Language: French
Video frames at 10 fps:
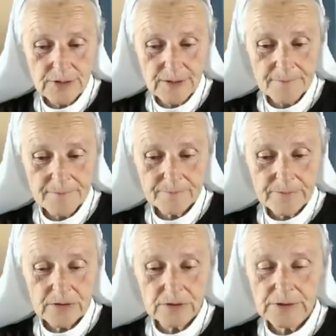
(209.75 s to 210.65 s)
En tout
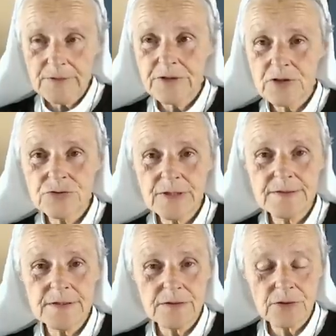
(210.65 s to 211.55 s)
cas, quand la
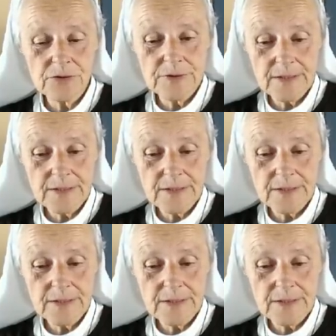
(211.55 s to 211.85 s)
Vierge nous a dit